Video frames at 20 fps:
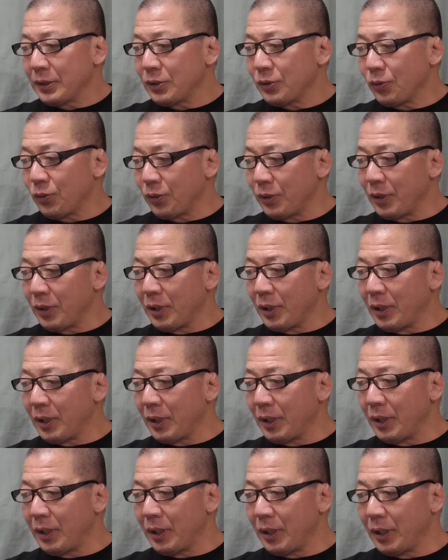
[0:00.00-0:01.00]
それで、
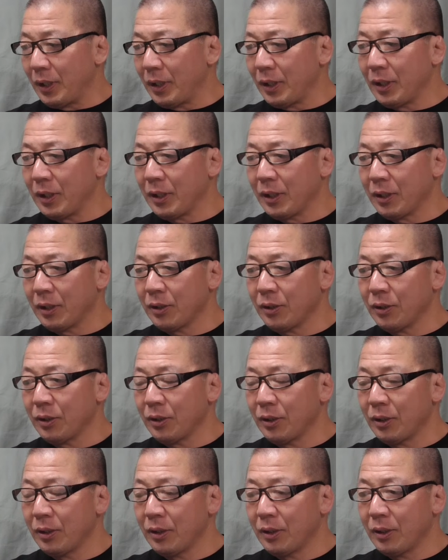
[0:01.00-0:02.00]

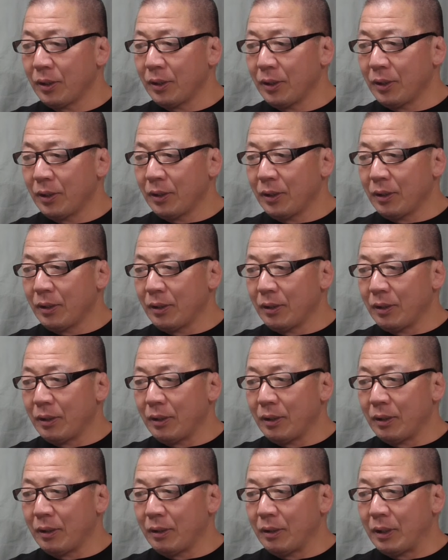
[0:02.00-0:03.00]

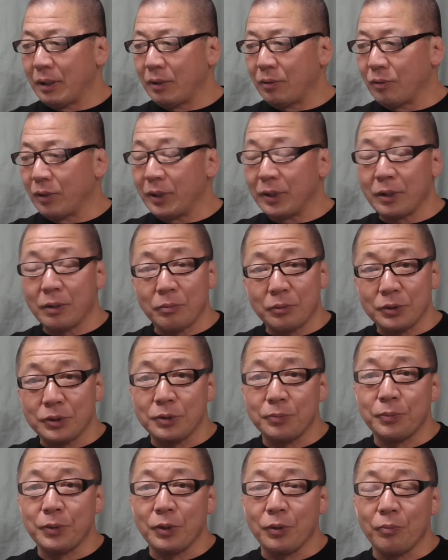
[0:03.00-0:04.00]
えー、あの
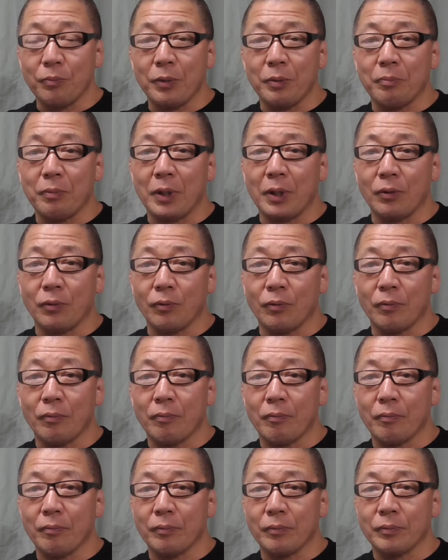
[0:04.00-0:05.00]
AWGP のメンバーの
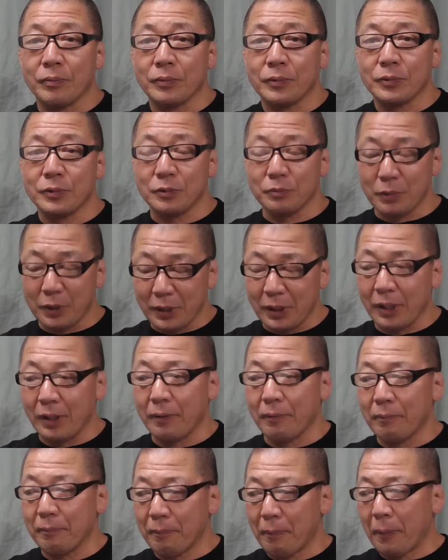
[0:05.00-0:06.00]
車
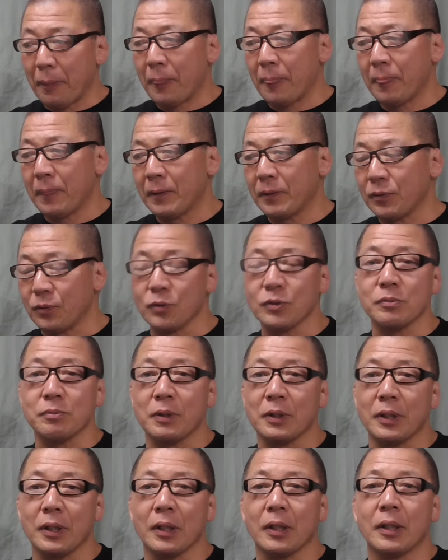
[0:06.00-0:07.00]
で両津
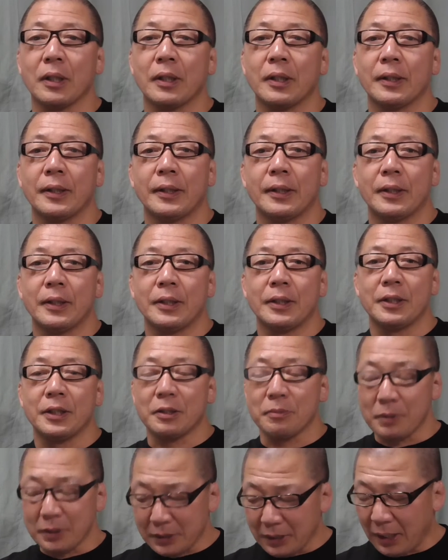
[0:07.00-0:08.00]
まで
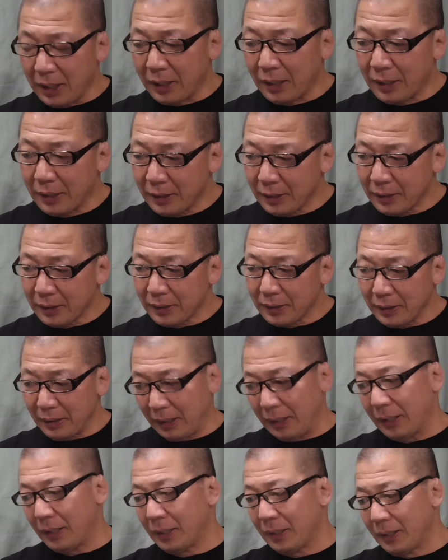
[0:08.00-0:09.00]
行きました、は
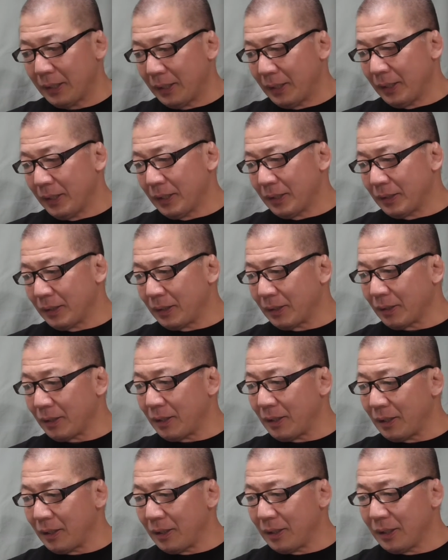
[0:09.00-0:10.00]
い、なん
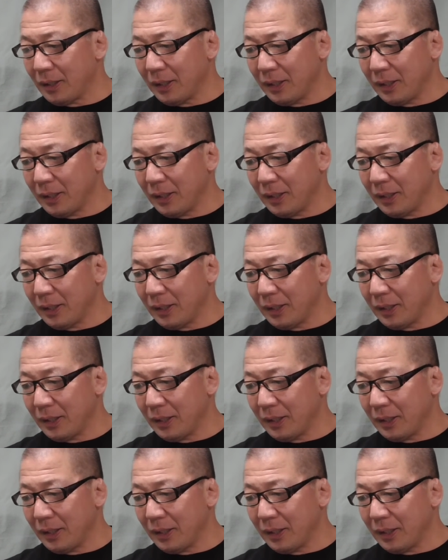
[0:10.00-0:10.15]
か